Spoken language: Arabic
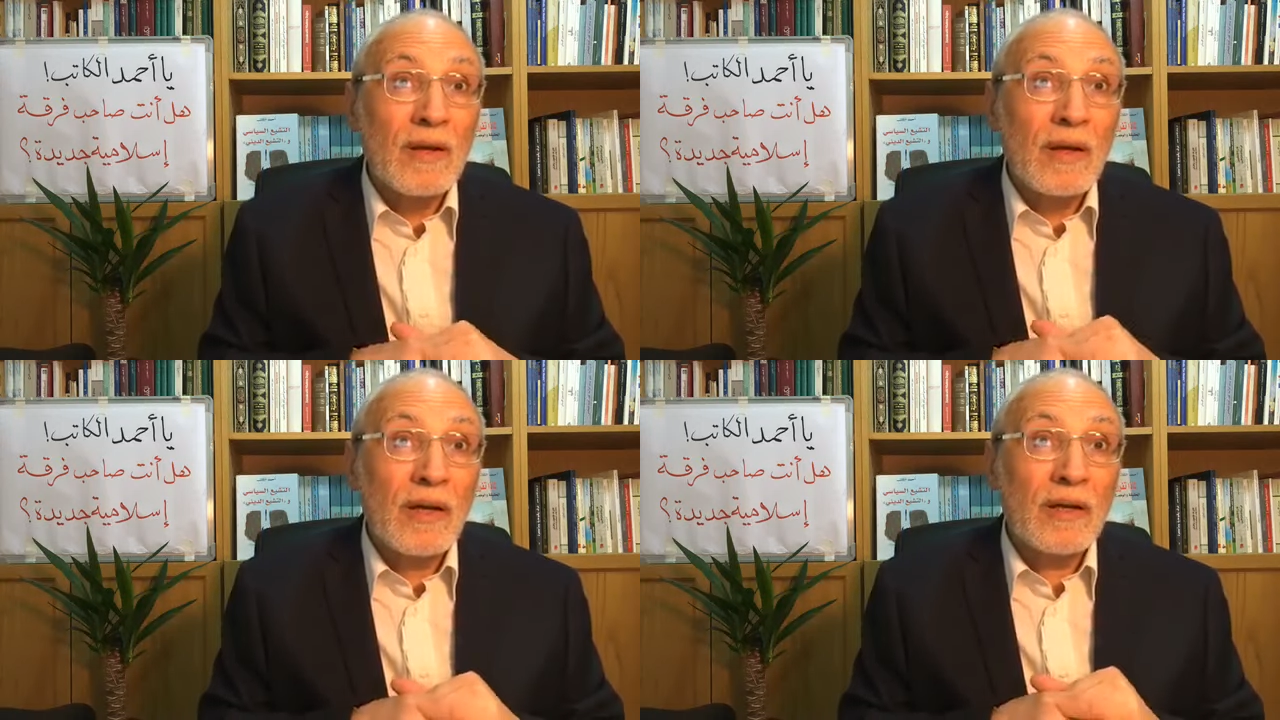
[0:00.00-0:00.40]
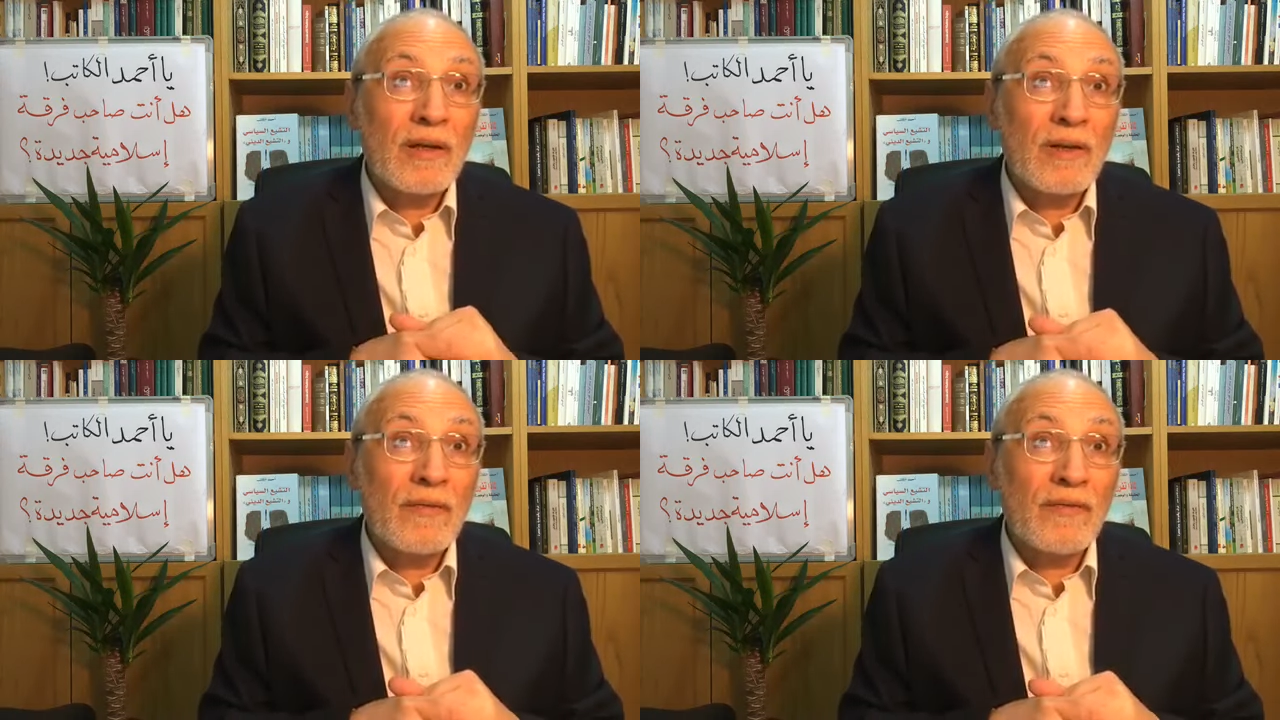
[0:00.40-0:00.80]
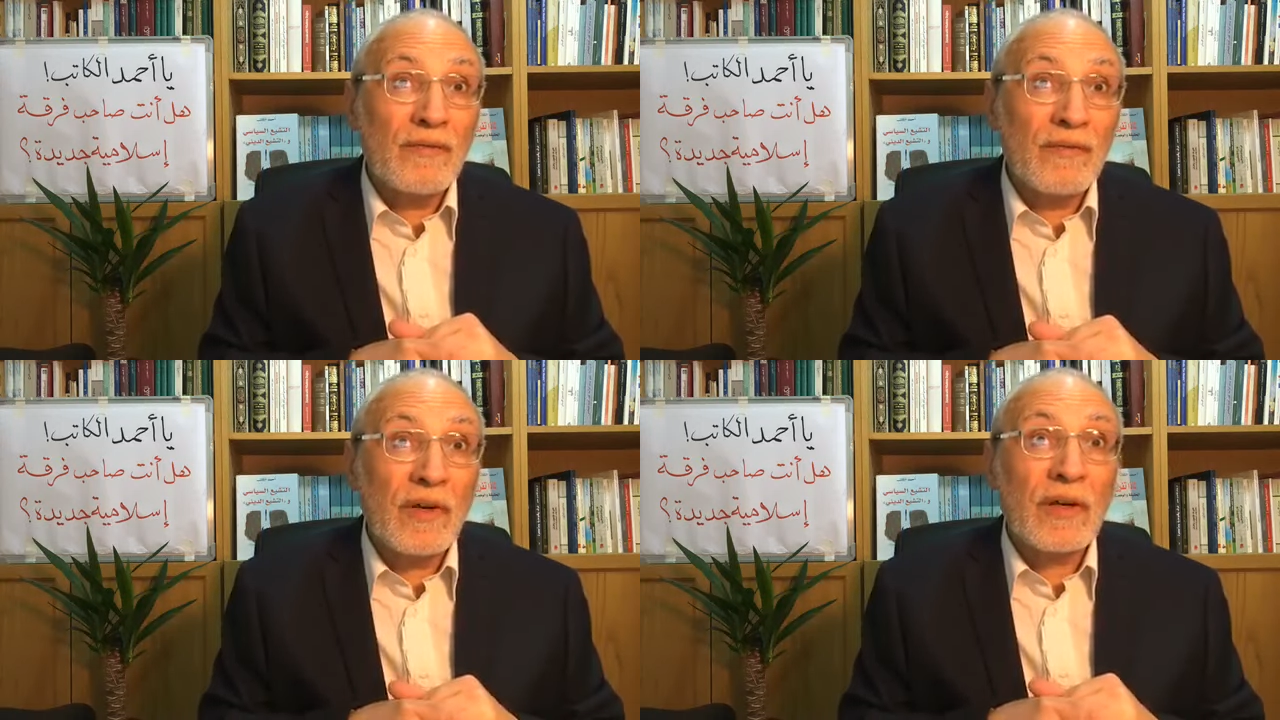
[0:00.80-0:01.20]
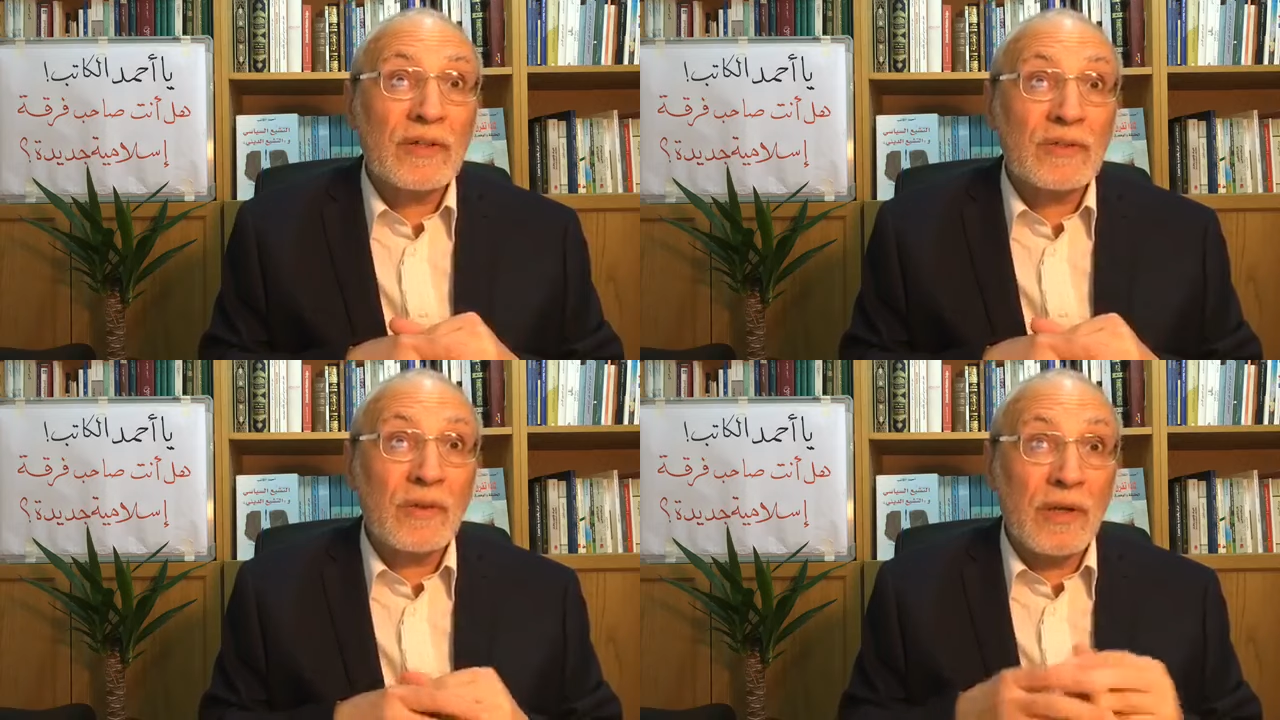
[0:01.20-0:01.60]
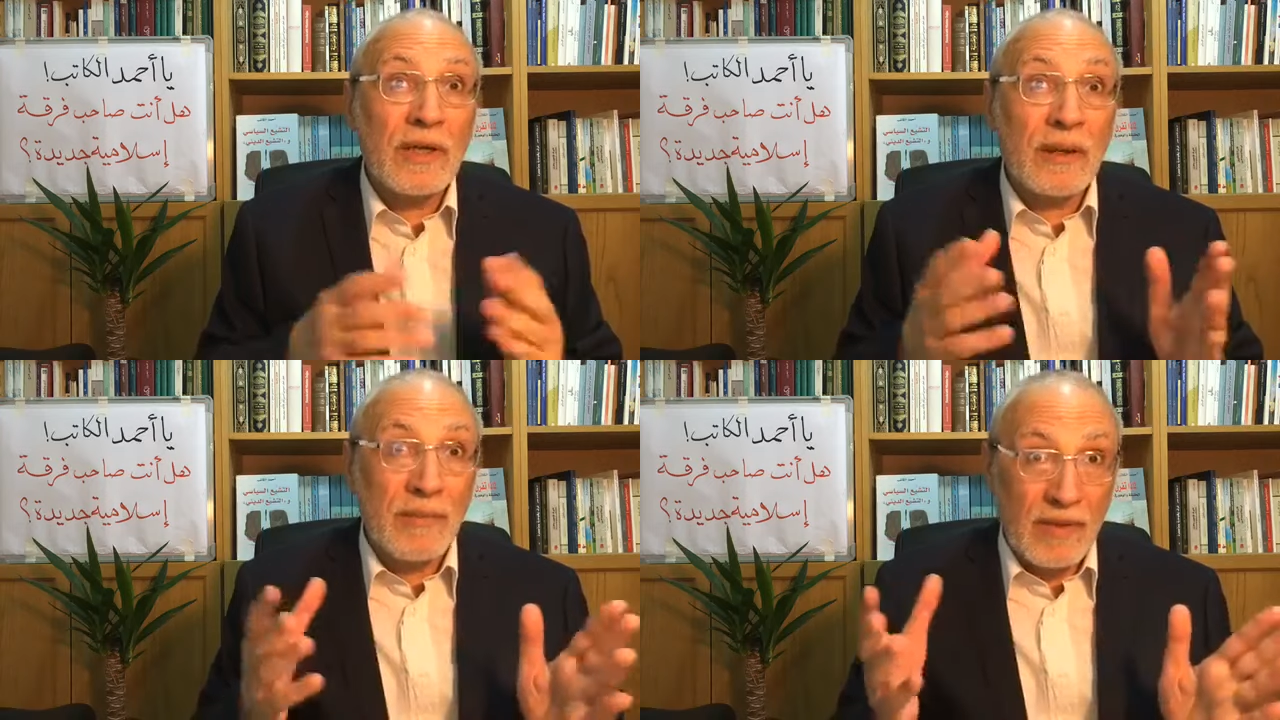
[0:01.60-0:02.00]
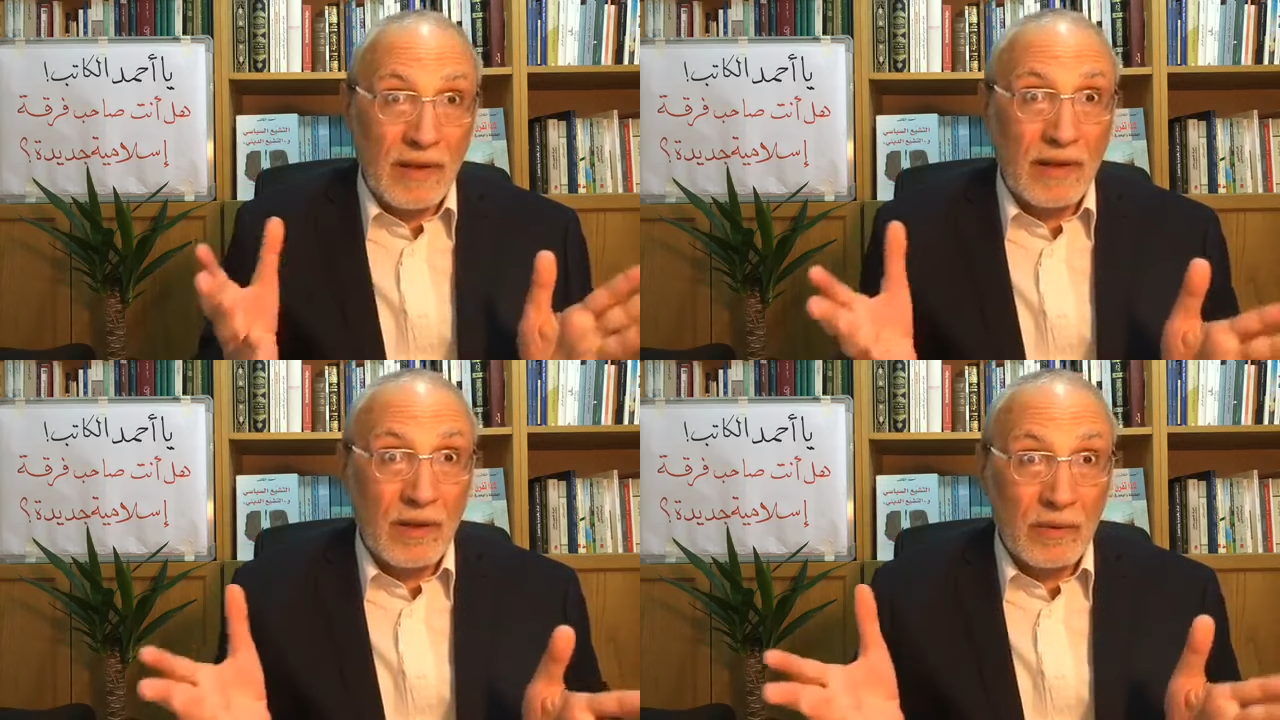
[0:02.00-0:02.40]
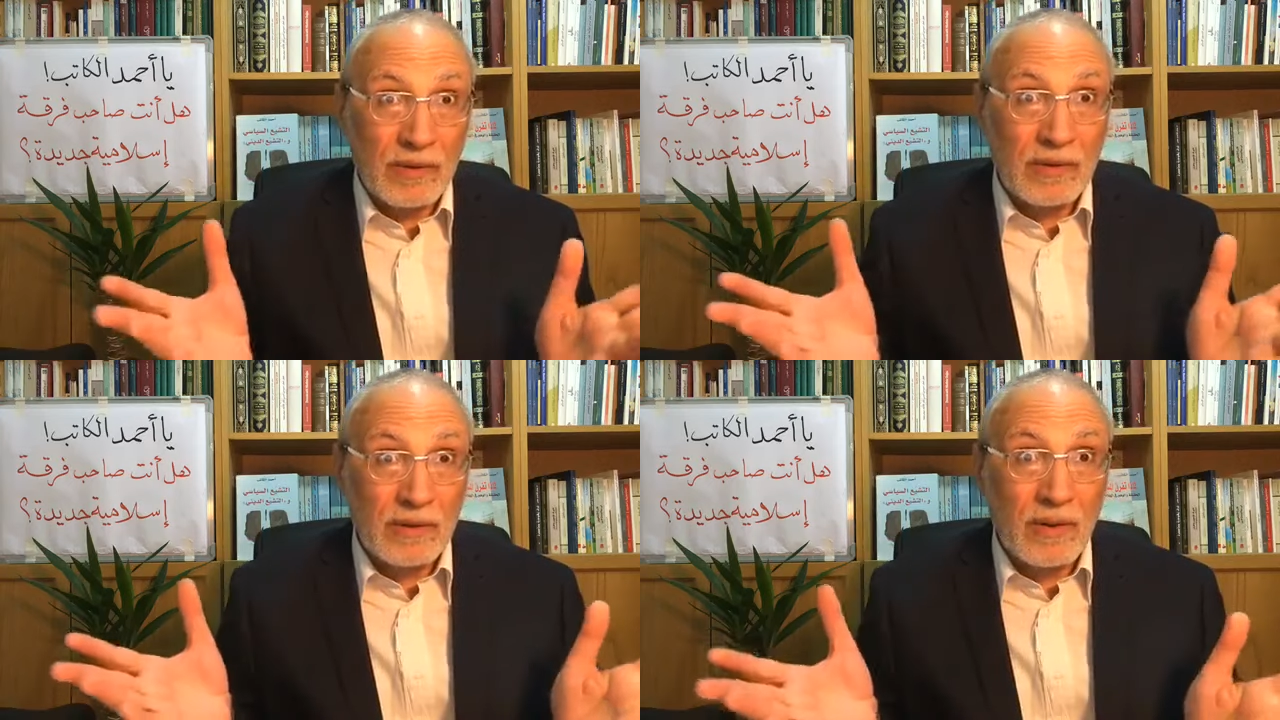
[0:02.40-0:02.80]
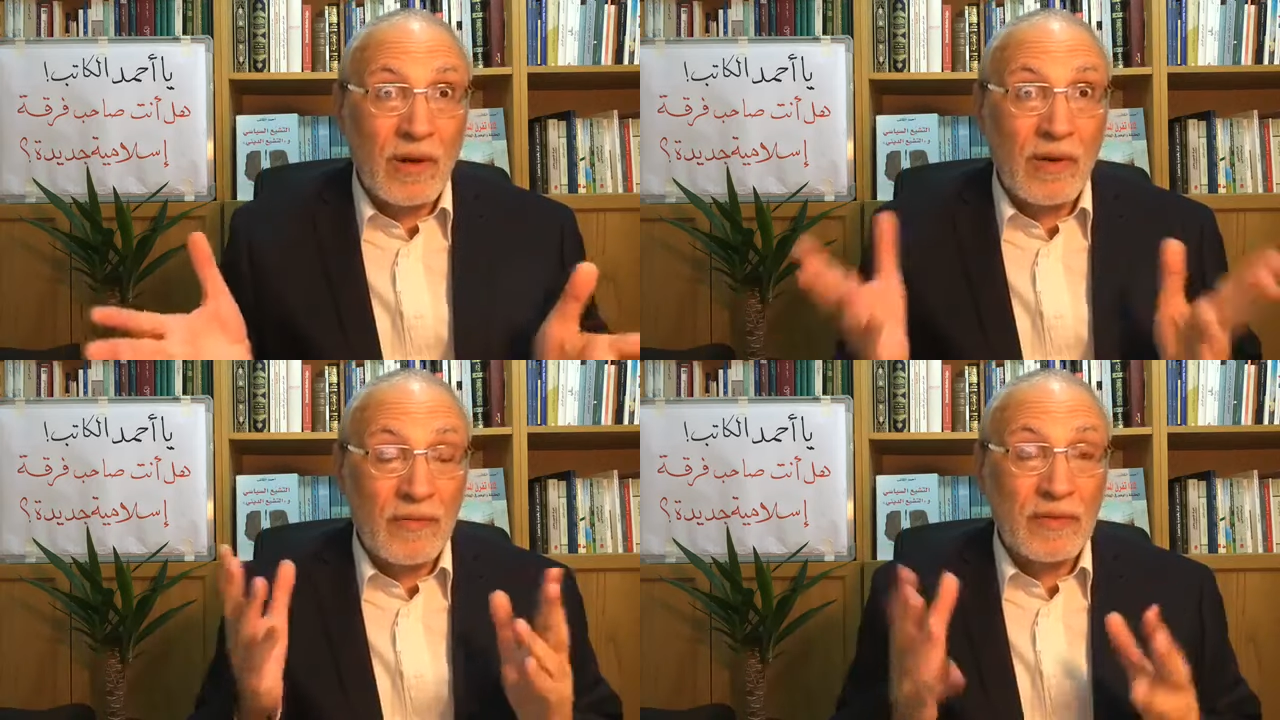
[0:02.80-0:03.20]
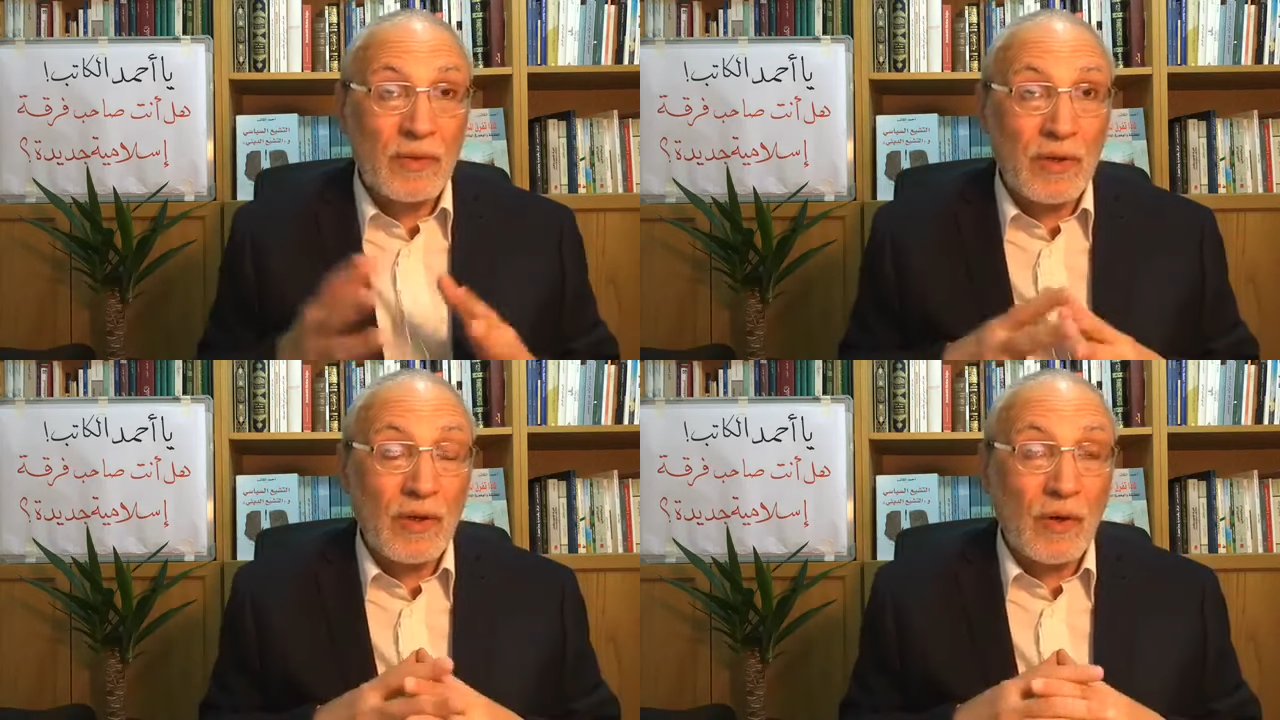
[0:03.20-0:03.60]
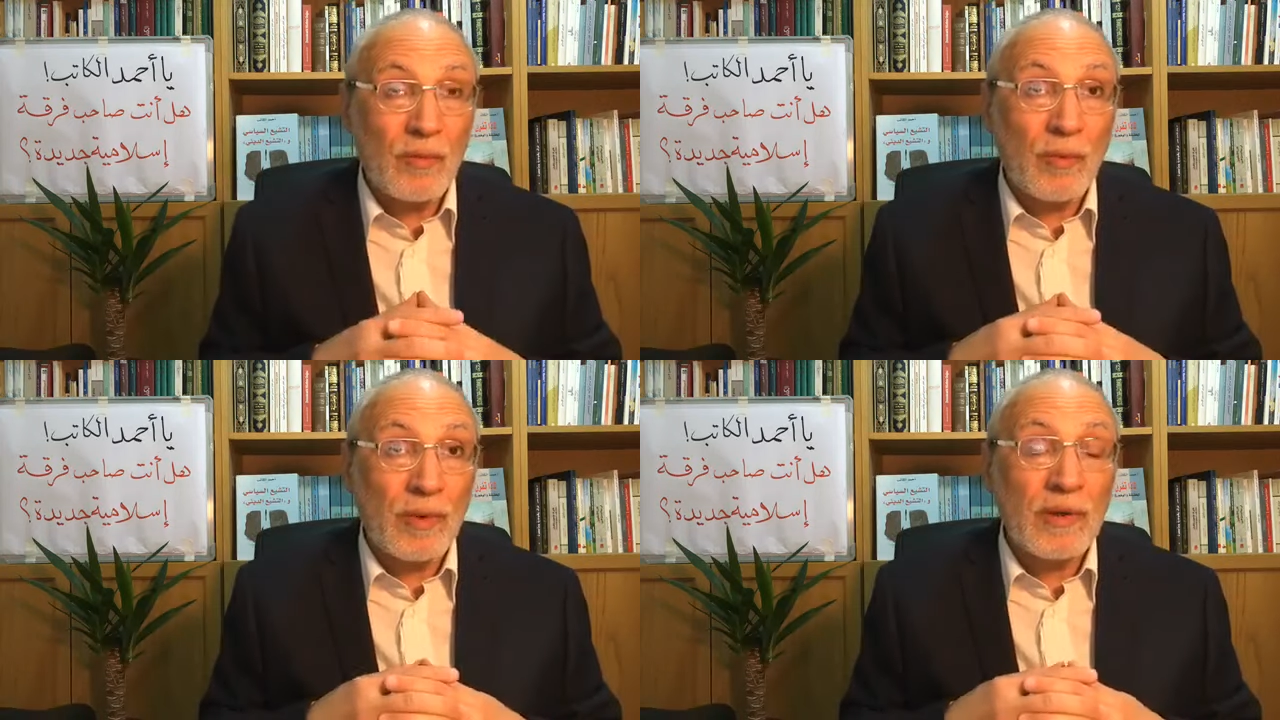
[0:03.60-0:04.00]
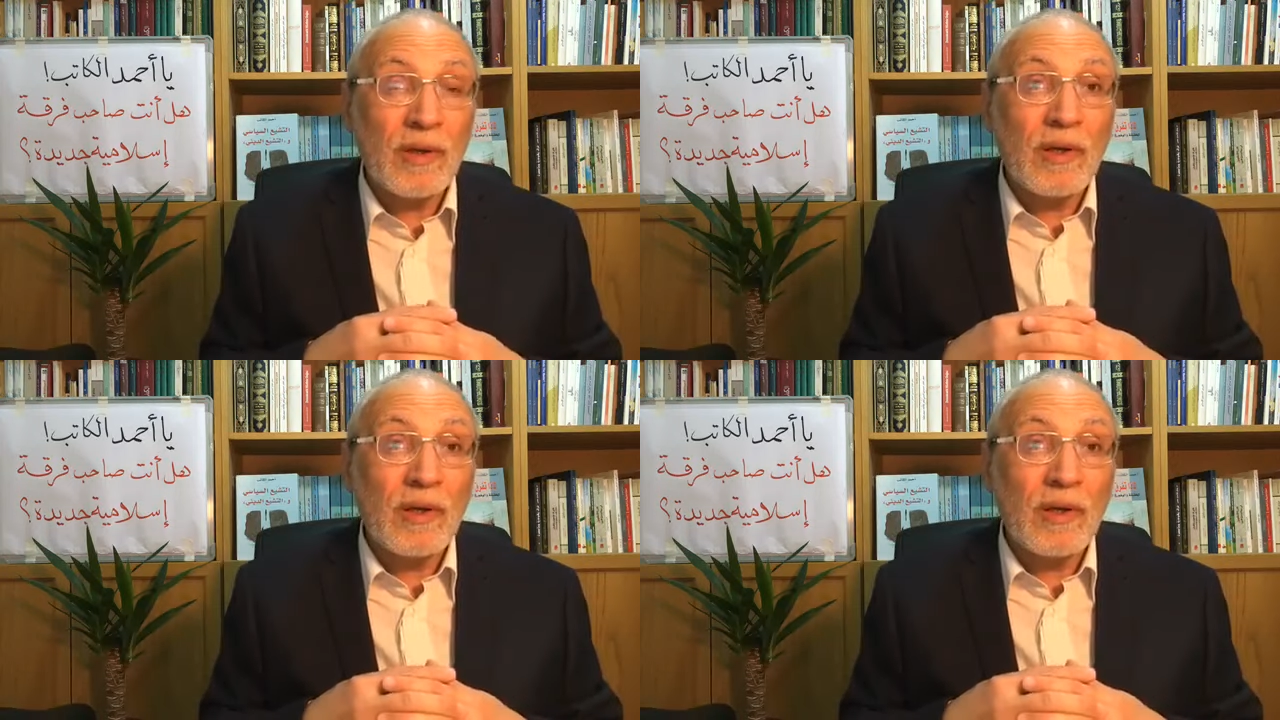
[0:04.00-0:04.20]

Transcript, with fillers: الفرقة السنية مثلا أو الطوائف السنية عموما